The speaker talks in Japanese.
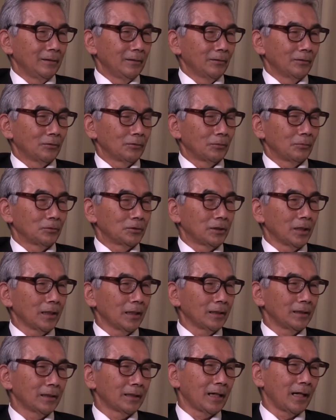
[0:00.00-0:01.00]
これも世
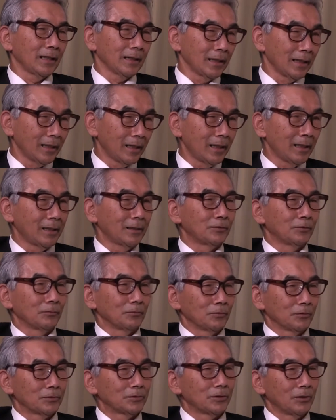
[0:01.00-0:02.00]
界で考えられないと思
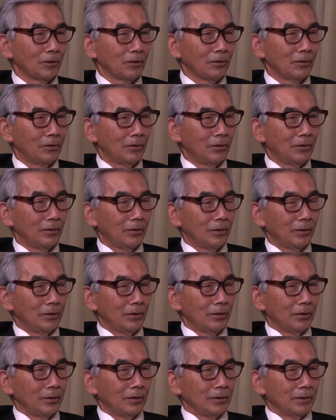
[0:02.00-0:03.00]
うんですよ。
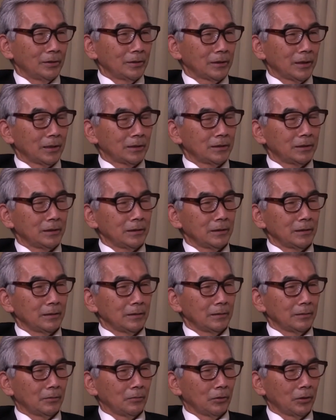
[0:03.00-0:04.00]
しかし
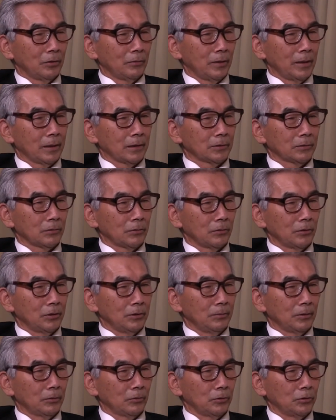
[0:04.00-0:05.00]
これはその
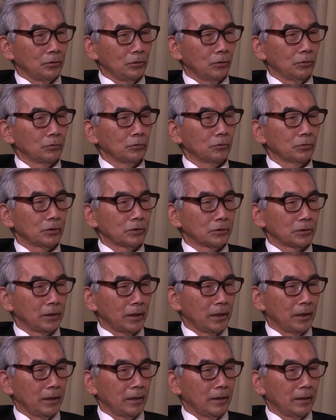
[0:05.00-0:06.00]
今の日本のです
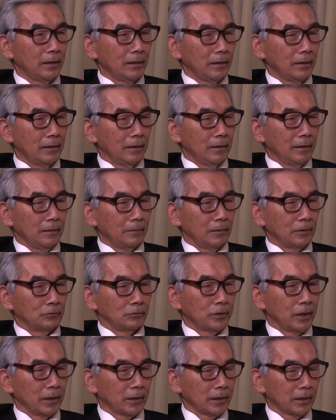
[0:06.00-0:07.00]
ね、まあ、
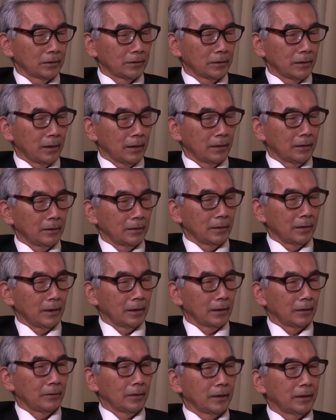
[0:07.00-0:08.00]
右傾化した
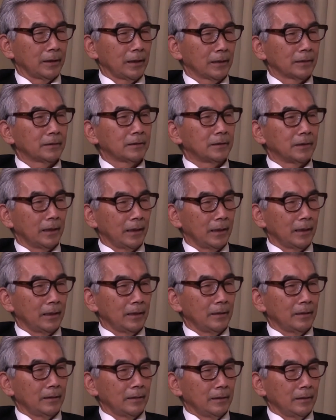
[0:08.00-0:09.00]
表れであって
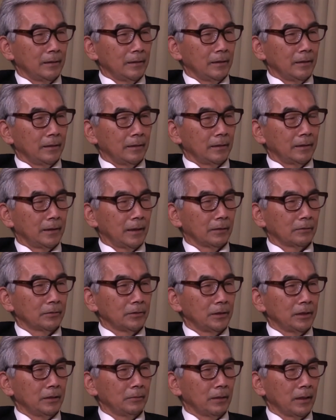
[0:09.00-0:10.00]
逆
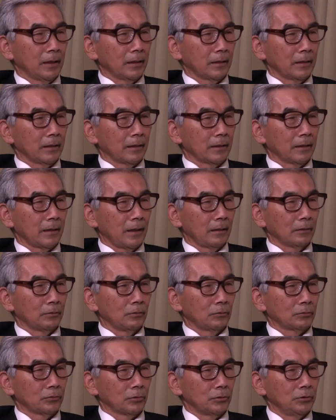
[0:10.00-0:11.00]
に言えば韓
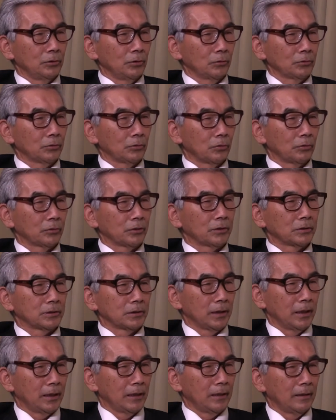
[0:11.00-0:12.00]
国と日本とのです
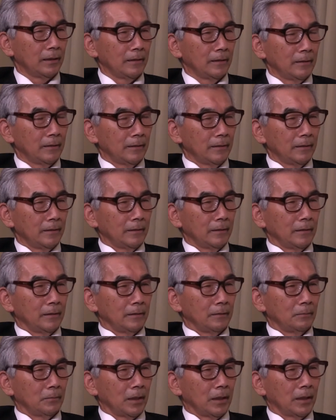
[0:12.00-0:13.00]
ね
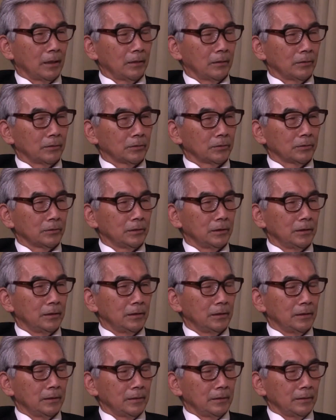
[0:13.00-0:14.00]
まあ要するに
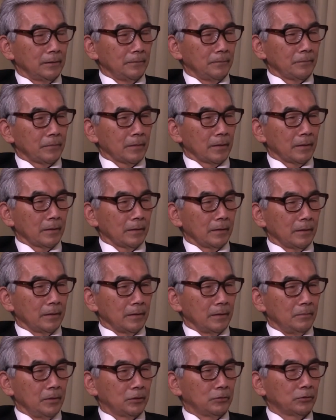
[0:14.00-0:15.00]

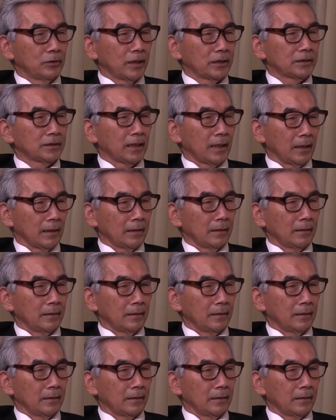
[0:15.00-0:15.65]
見下した